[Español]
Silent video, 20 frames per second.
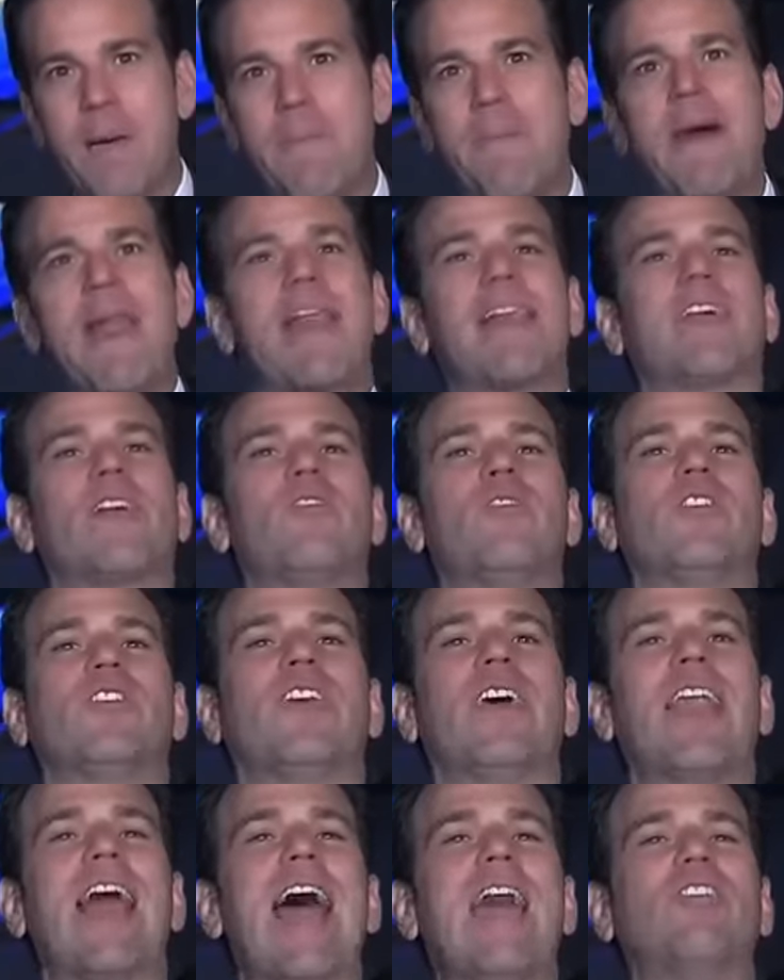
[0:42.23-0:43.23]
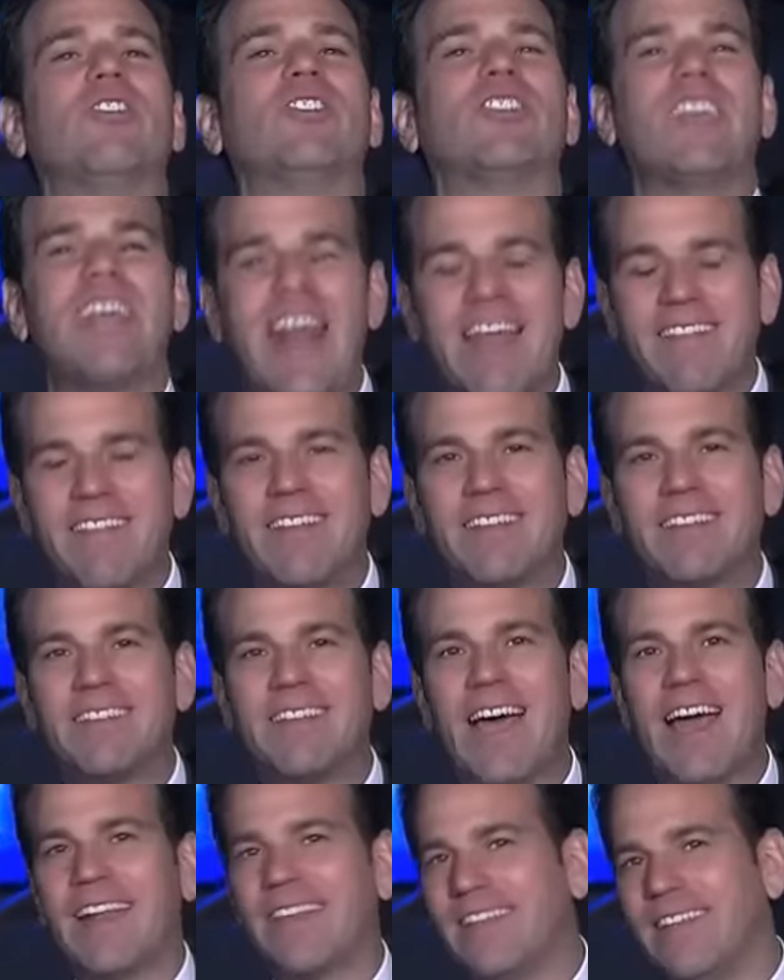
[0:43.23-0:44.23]
para reconocer a los
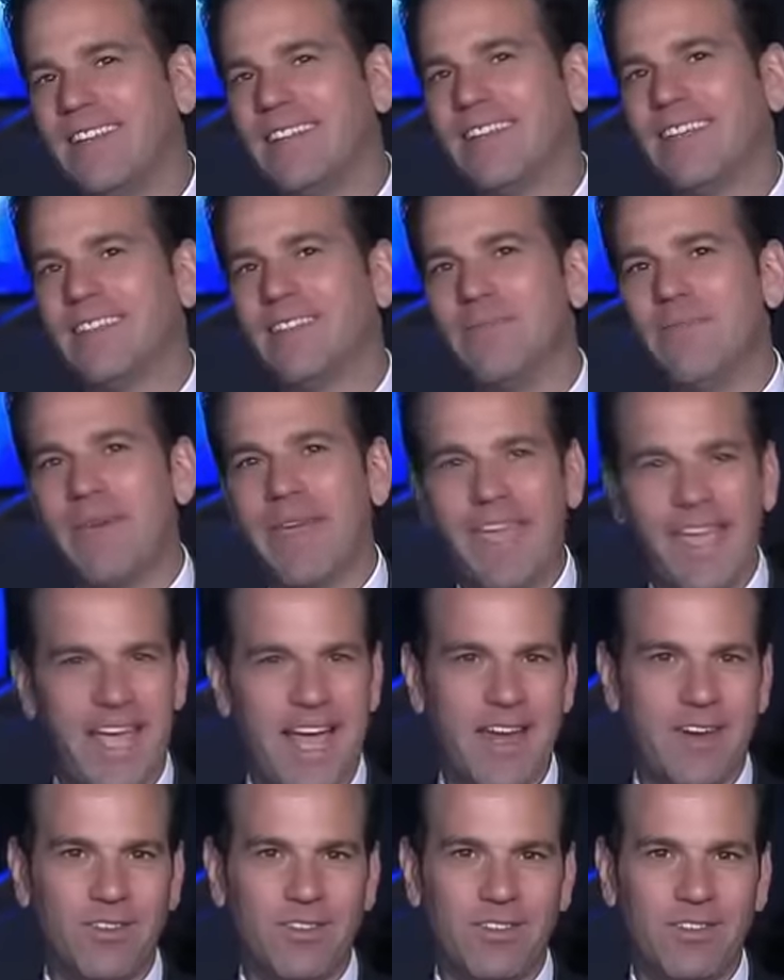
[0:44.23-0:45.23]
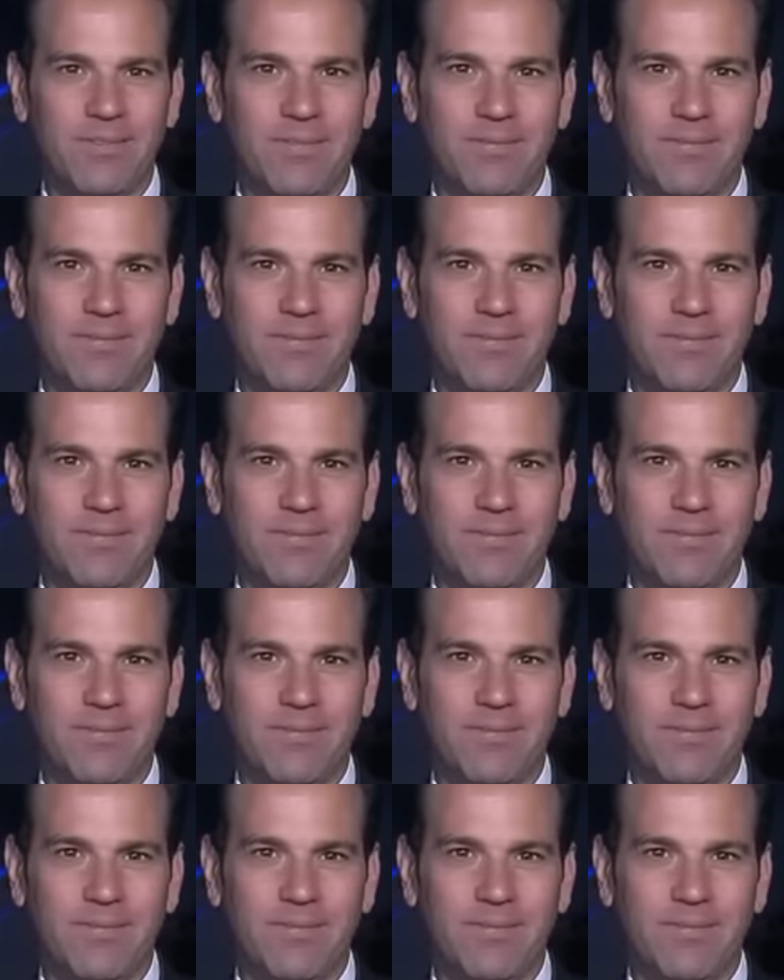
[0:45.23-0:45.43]
grandes artistas mexicanos.